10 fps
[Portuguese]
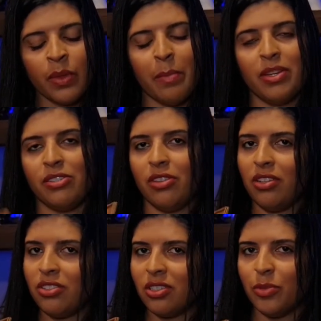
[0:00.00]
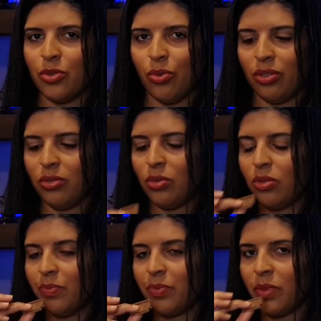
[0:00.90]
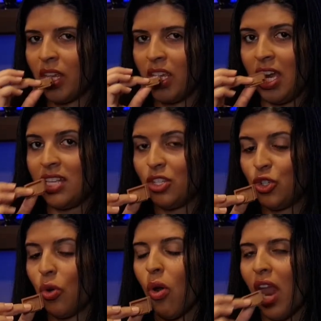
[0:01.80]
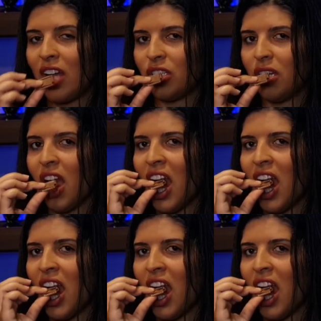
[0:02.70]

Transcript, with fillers: Mas, gente, esse biscoito e esse chocolate.